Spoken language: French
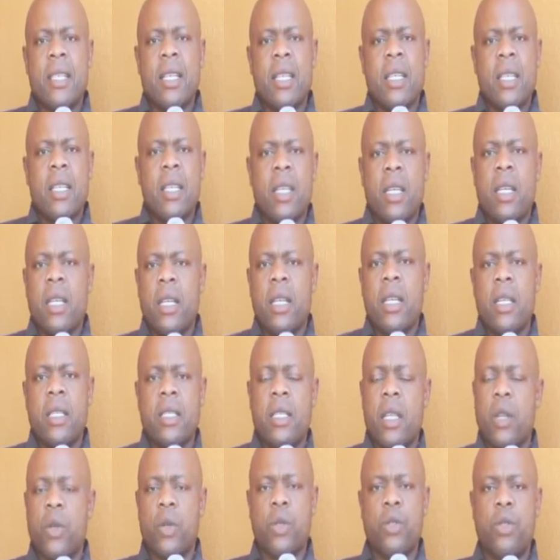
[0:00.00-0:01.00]
Et
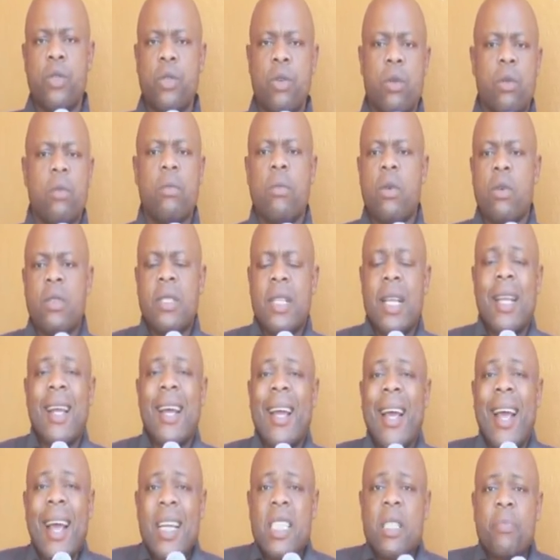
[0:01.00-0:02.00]
les élections, bon, ça
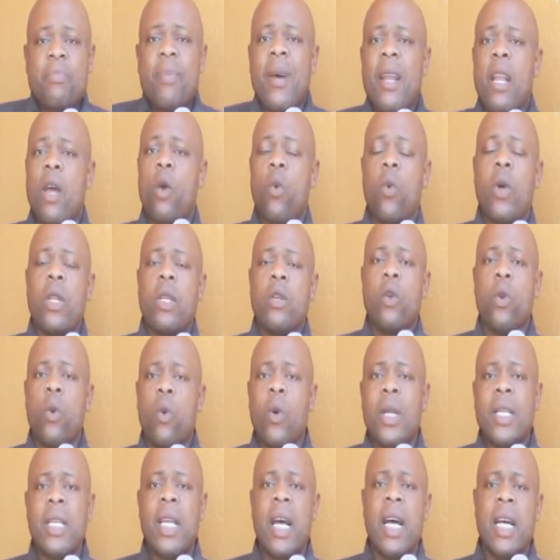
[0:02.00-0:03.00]
n'engage pas le
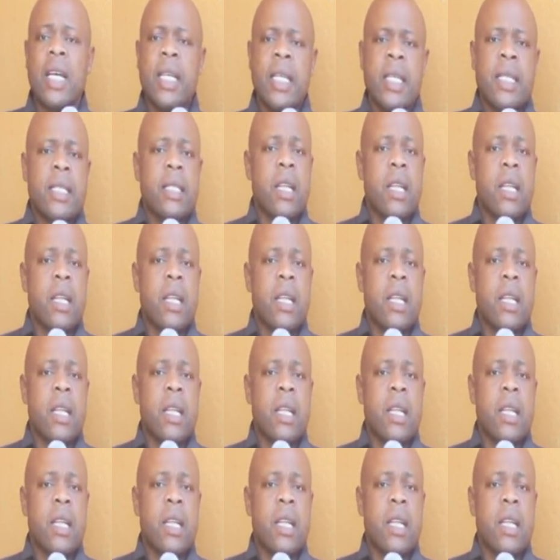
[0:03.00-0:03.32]
Rwanda,